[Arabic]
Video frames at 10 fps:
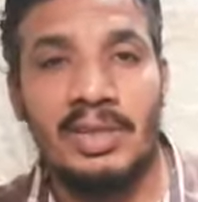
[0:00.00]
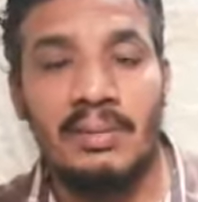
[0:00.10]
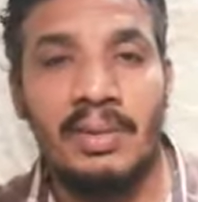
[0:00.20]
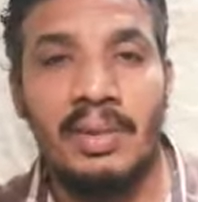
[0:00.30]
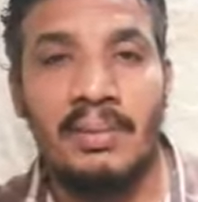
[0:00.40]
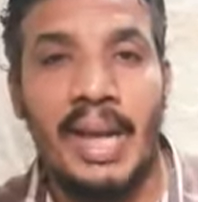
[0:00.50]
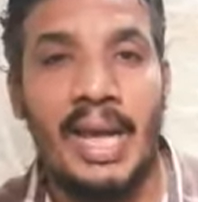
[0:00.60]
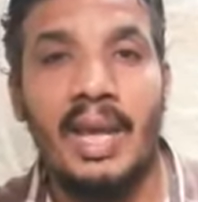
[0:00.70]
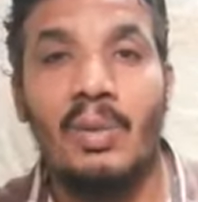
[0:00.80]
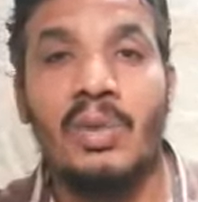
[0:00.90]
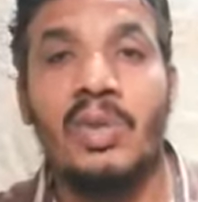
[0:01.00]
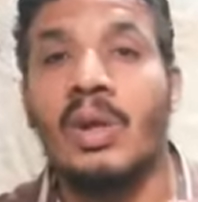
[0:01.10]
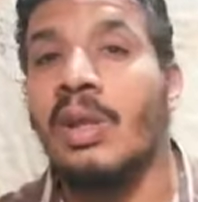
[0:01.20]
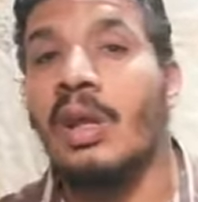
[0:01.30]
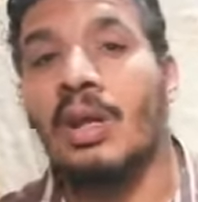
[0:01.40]
تستمر معايا
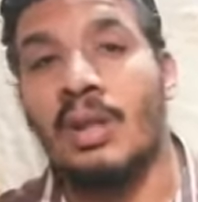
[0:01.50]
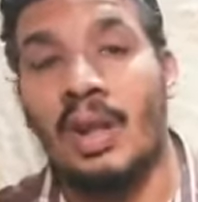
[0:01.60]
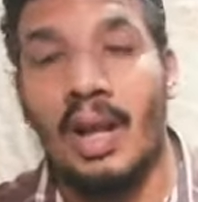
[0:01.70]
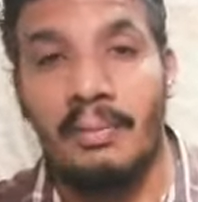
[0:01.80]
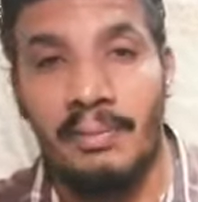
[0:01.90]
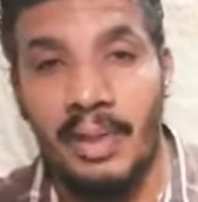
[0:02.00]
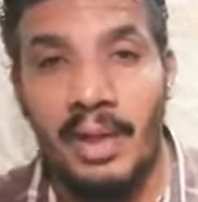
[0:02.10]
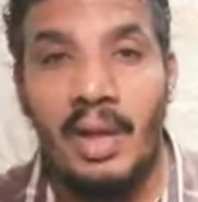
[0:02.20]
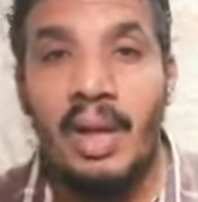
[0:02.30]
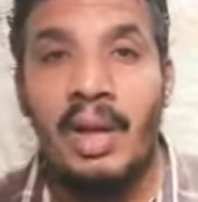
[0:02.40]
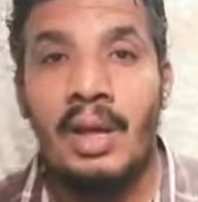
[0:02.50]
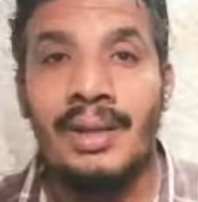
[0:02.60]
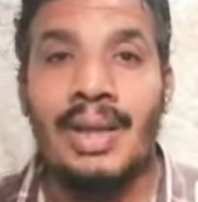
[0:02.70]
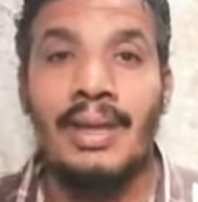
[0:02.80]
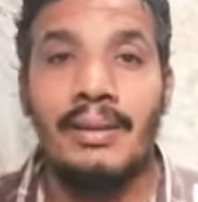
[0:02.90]
والطريقه اللي اقدر العب بيها
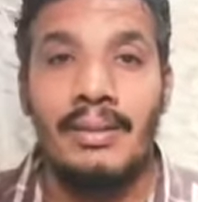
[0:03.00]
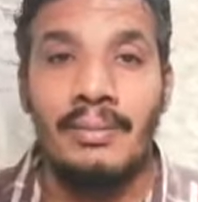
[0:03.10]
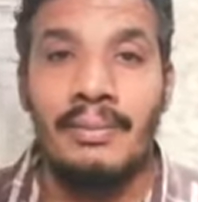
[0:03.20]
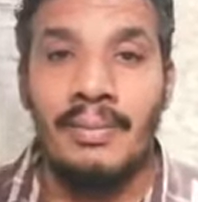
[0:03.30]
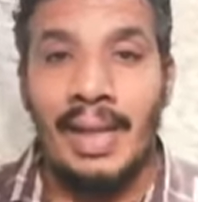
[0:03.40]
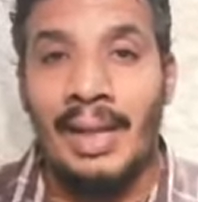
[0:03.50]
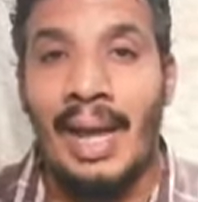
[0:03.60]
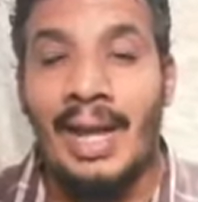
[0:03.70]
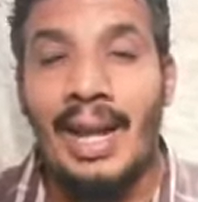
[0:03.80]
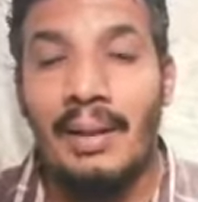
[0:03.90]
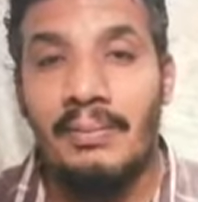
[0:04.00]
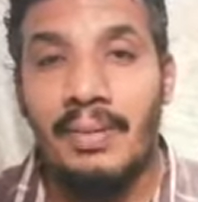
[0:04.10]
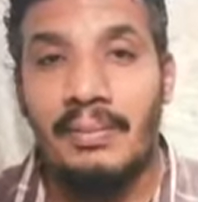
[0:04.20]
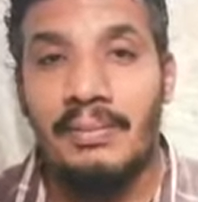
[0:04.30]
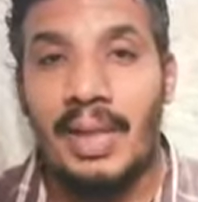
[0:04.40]
كان يعني هيلعب
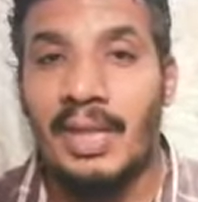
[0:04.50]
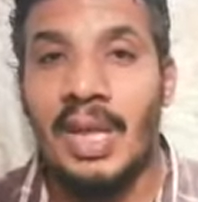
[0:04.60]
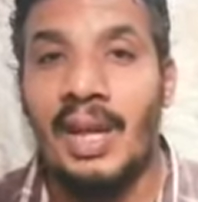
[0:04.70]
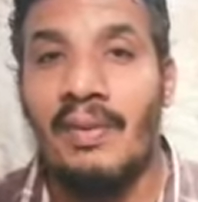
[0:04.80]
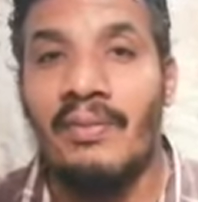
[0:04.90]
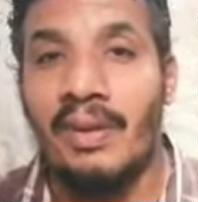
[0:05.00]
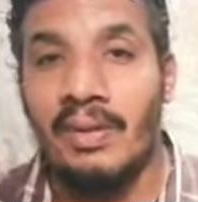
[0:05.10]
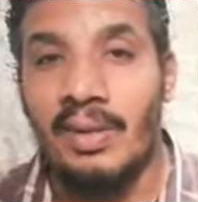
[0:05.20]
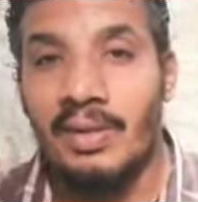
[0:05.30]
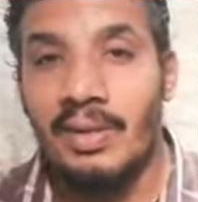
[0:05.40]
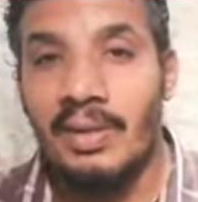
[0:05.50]
ما كانش هيلعب فيرنر